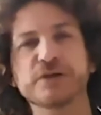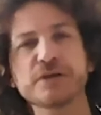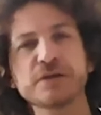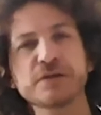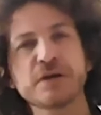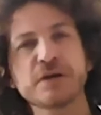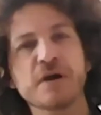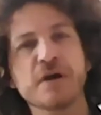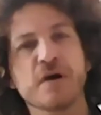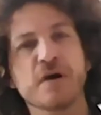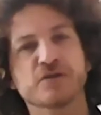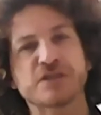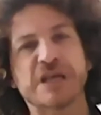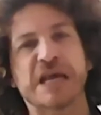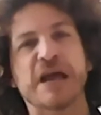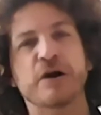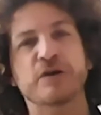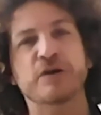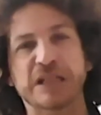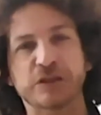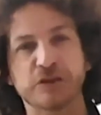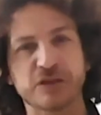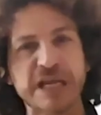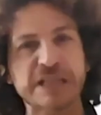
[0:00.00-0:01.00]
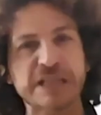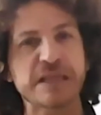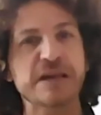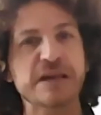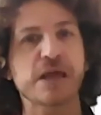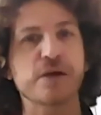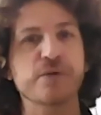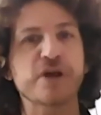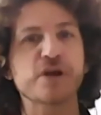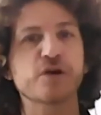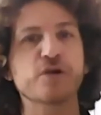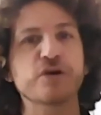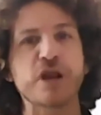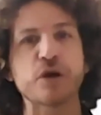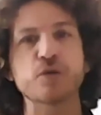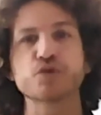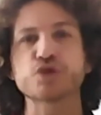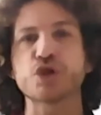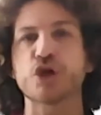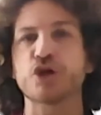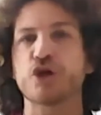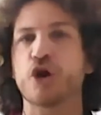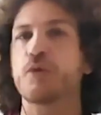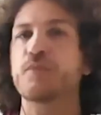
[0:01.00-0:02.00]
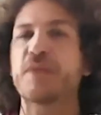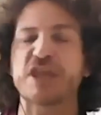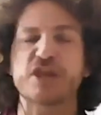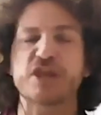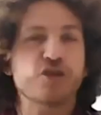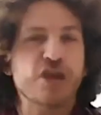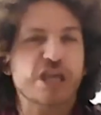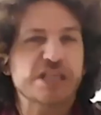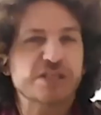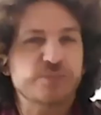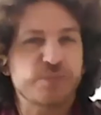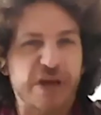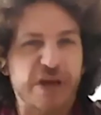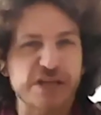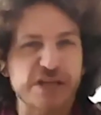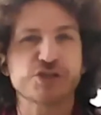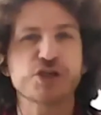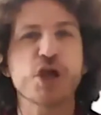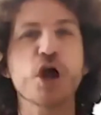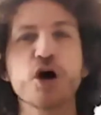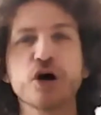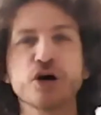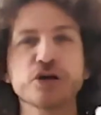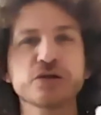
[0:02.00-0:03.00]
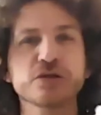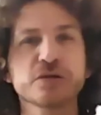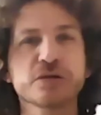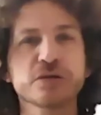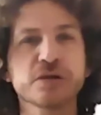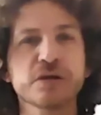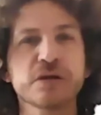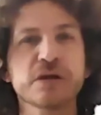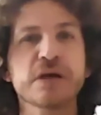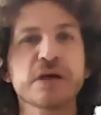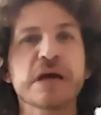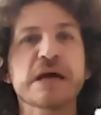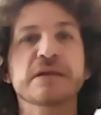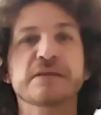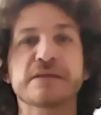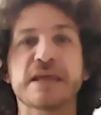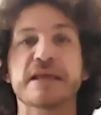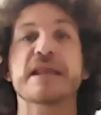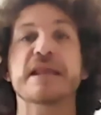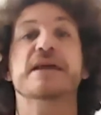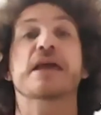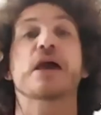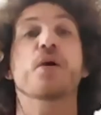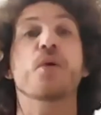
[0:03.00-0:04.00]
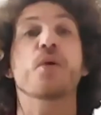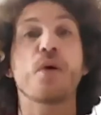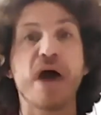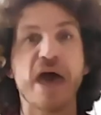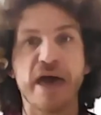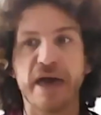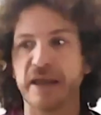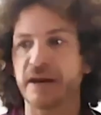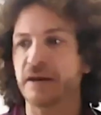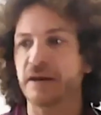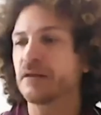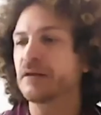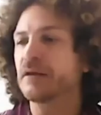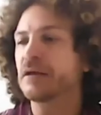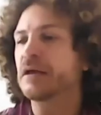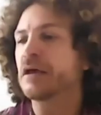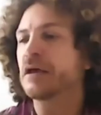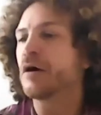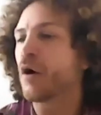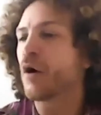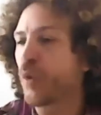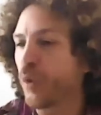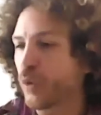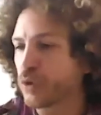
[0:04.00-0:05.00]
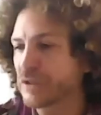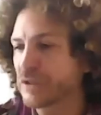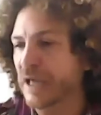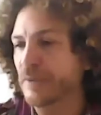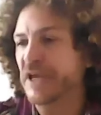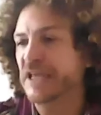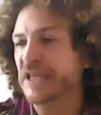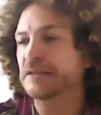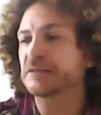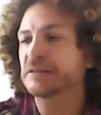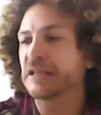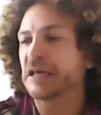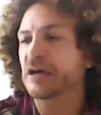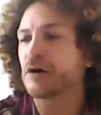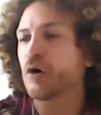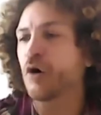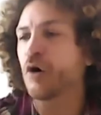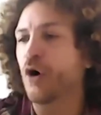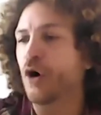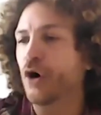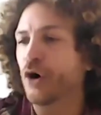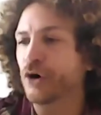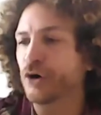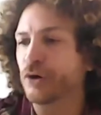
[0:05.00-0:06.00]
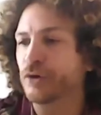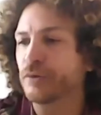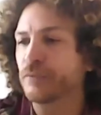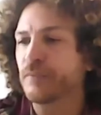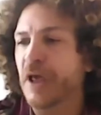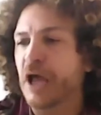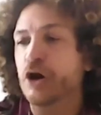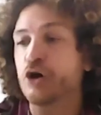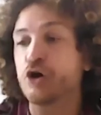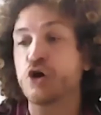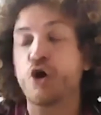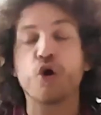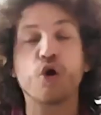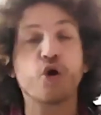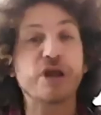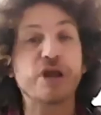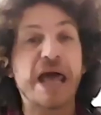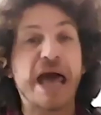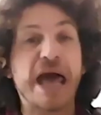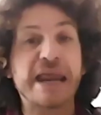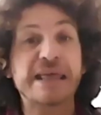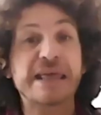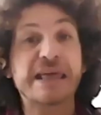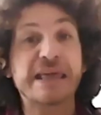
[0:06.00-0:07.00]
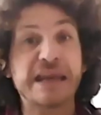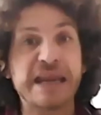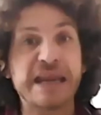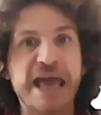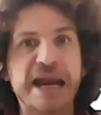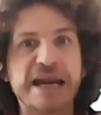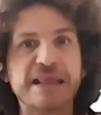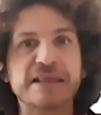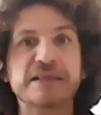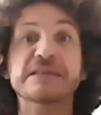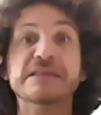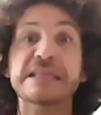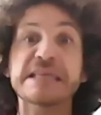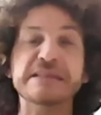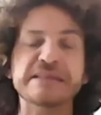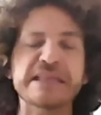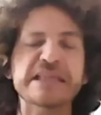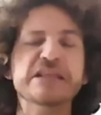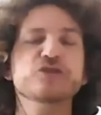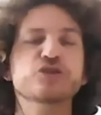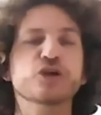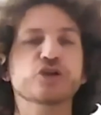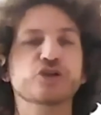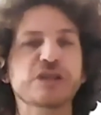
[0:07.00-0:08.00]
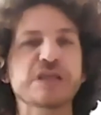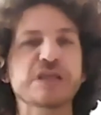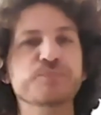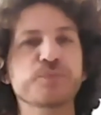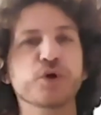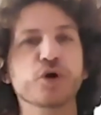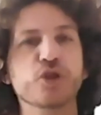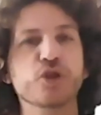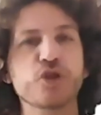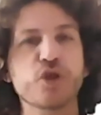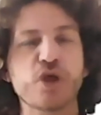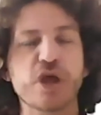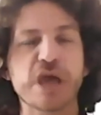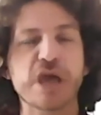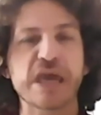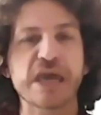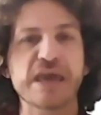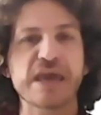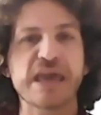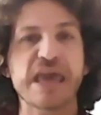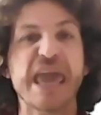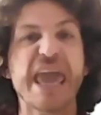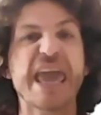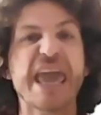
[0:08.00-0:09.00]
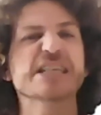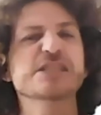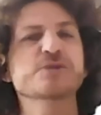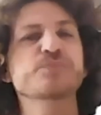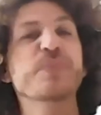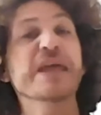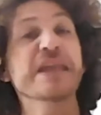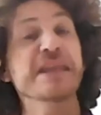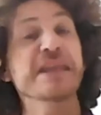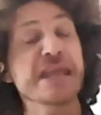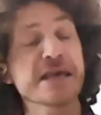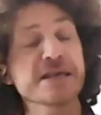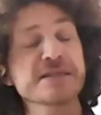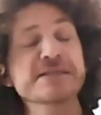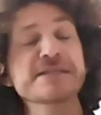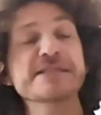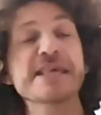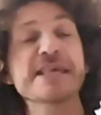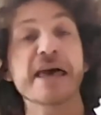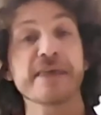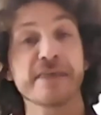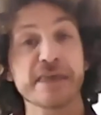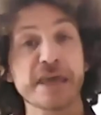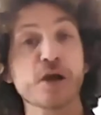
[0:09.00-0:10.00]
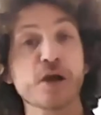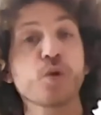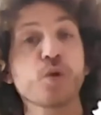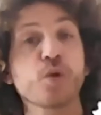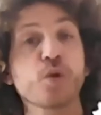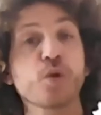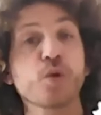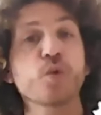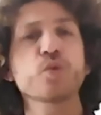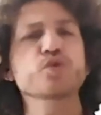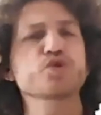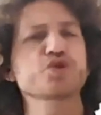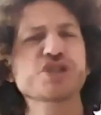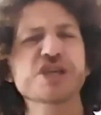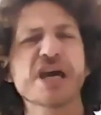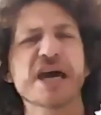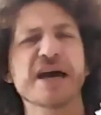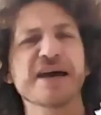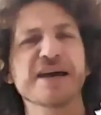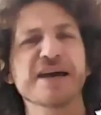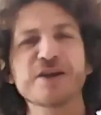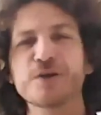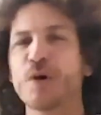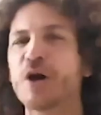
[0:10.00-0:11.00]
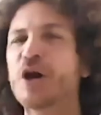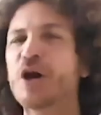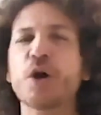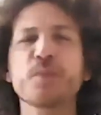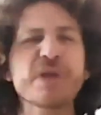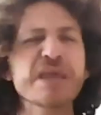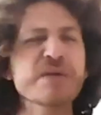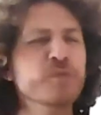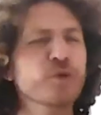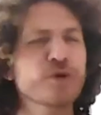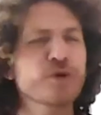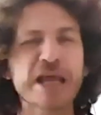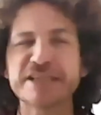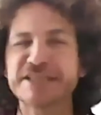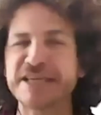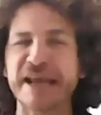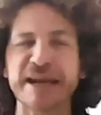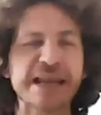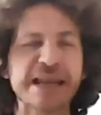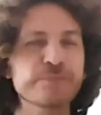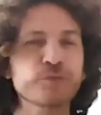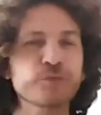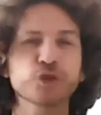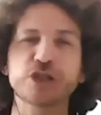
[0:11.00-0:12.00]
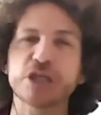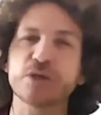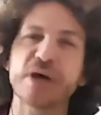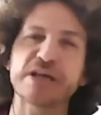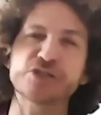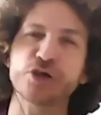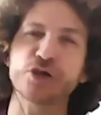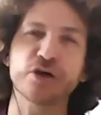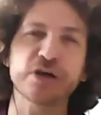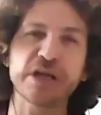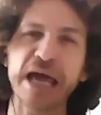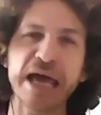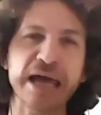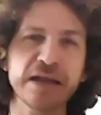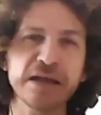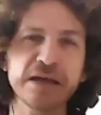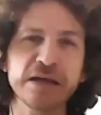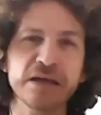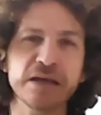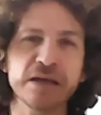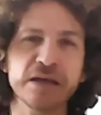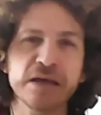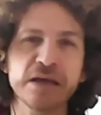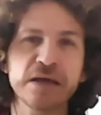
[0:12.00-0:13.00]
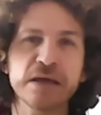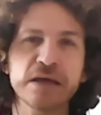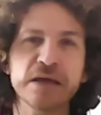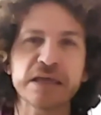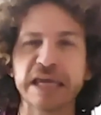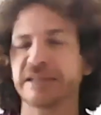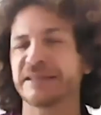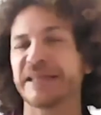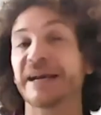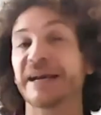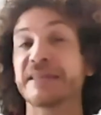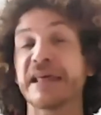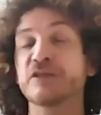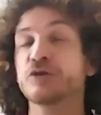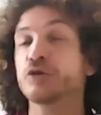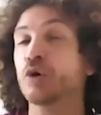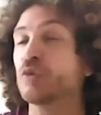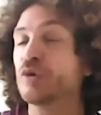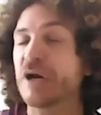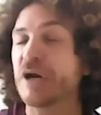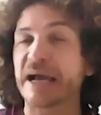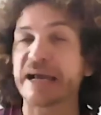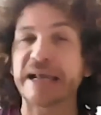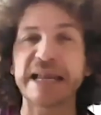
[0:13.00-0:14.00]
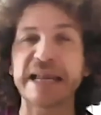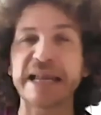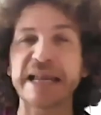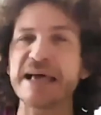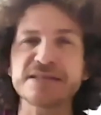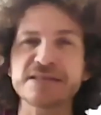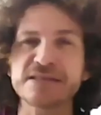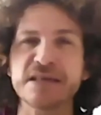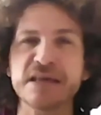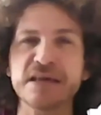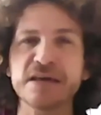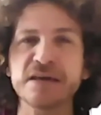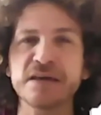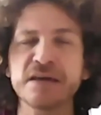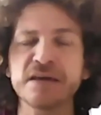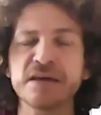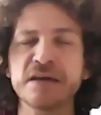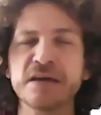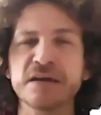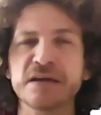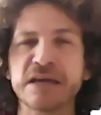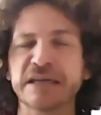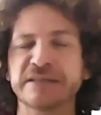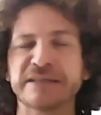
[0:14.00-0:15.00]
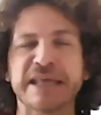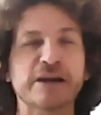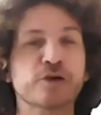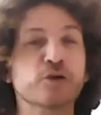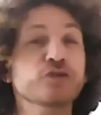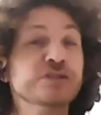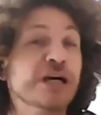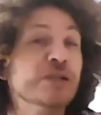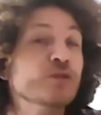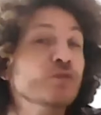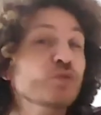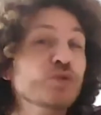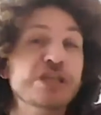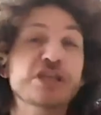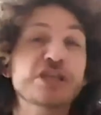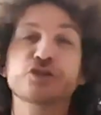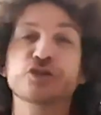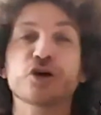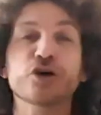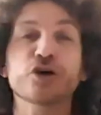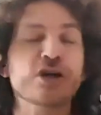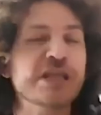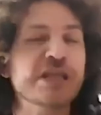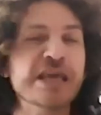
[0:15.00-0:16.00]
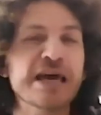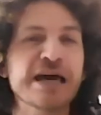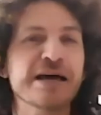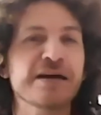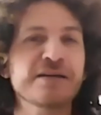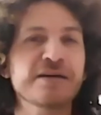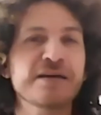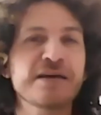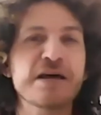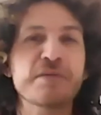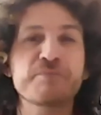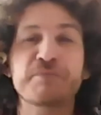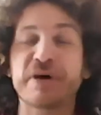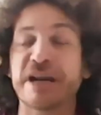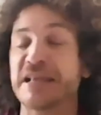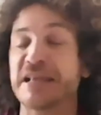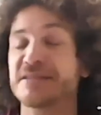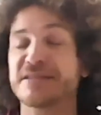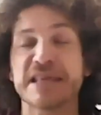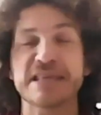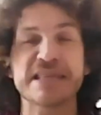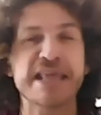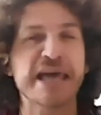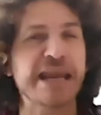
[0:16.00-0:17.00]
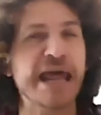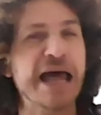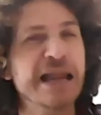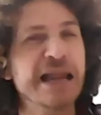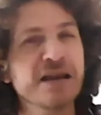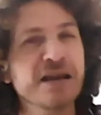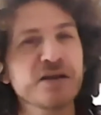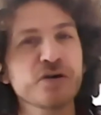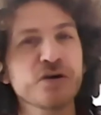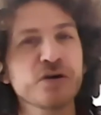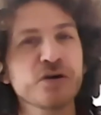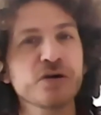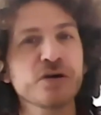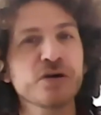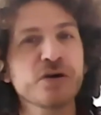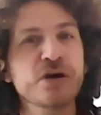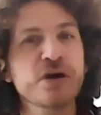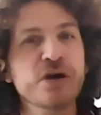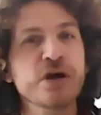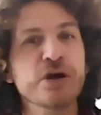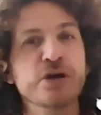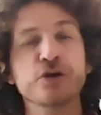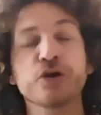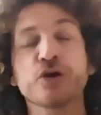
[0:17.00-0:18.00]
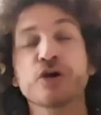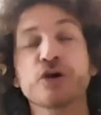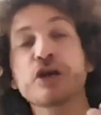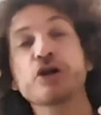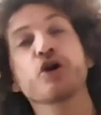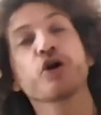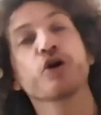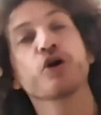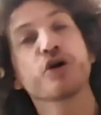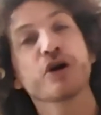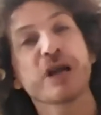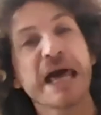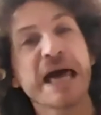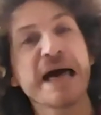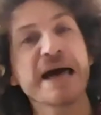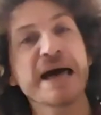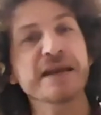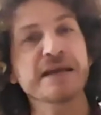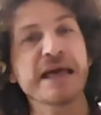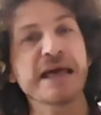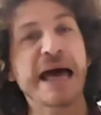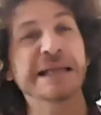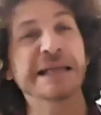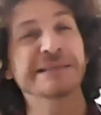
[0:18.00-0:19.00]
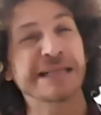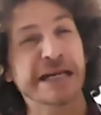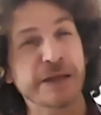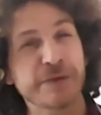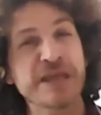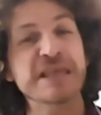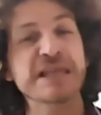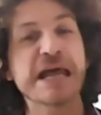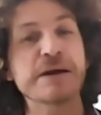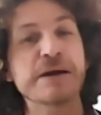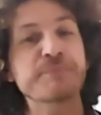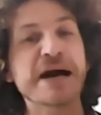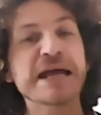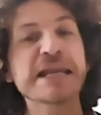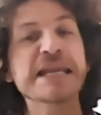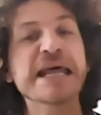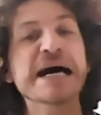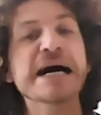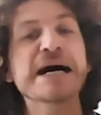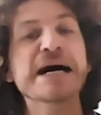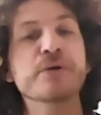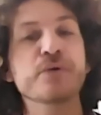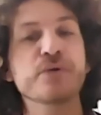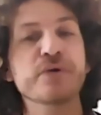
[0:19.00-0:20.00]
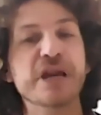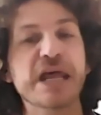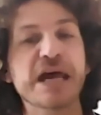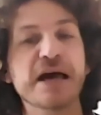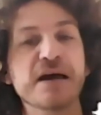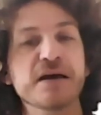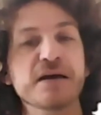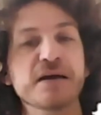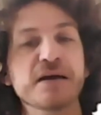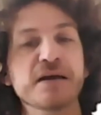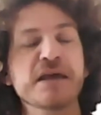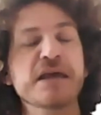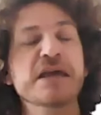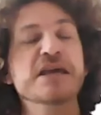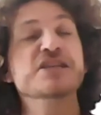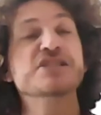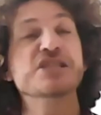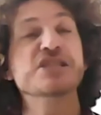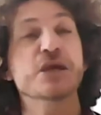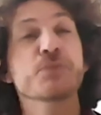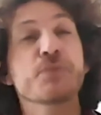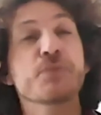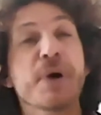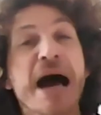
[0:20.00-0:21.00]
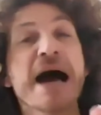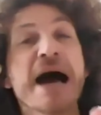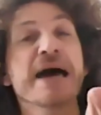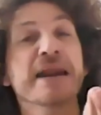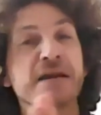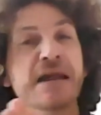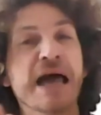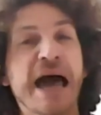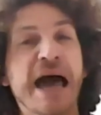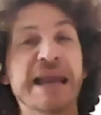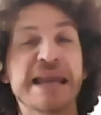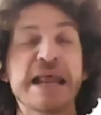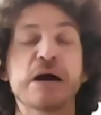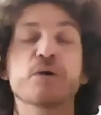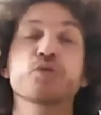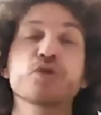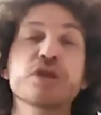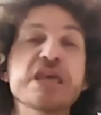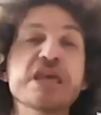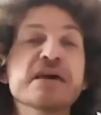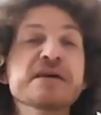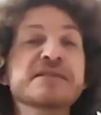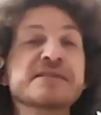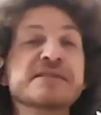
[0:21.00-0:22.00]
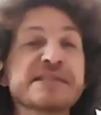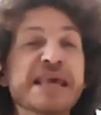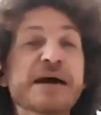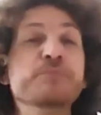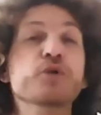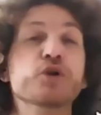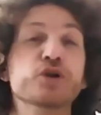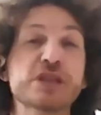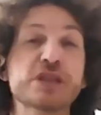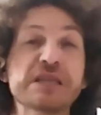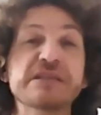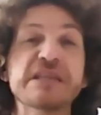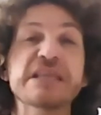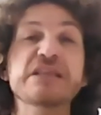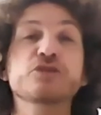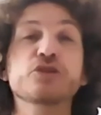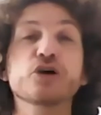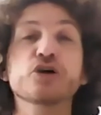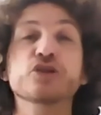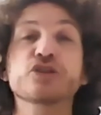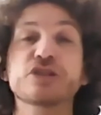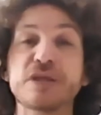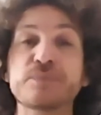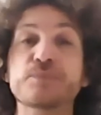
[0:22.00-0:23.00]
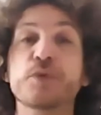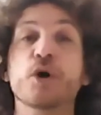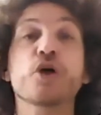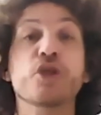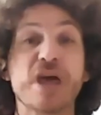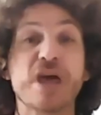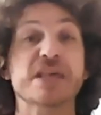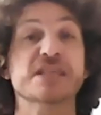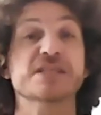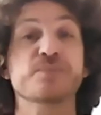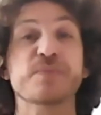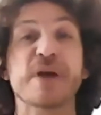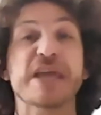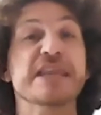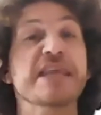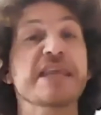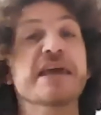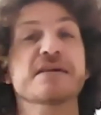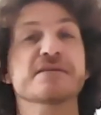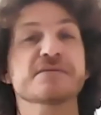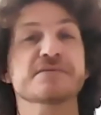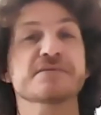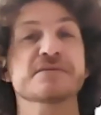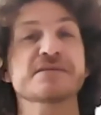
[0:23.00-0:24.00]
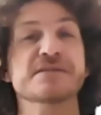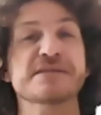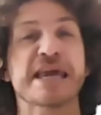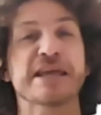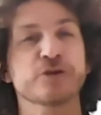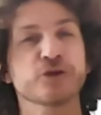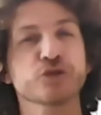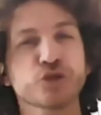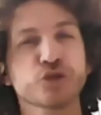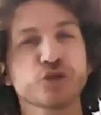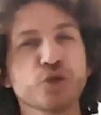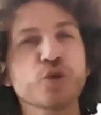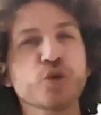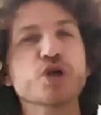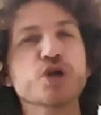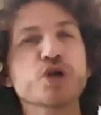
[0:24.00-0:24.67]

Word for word: O sea, la oratoria tiene que ver con el uso de los medios de expresión, tiene que ver justamente con lograr crear distinto tipo de experiencias de escucha. No es lo mismo una charla motivacional que estar dando una clase, que estar contando una historia para enseñar algo, ¿no? El lograr a través de la palabra llevar a la audiencia por distintos tipos de experiencia, ¿no? Todo